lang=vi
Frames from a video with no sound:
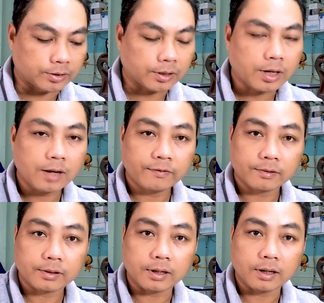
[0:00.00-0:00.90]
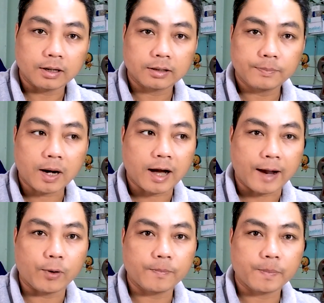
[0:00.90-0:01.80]
sẽ thiết kế uh, cái
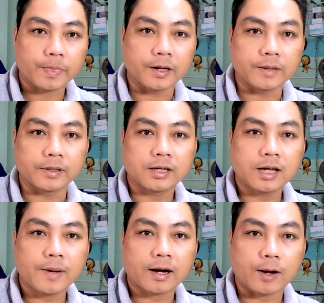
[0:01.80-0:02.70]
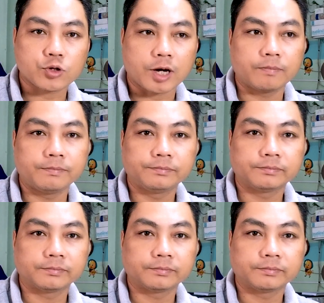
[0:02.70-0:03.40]
background á thì khi mà thiết kế background xong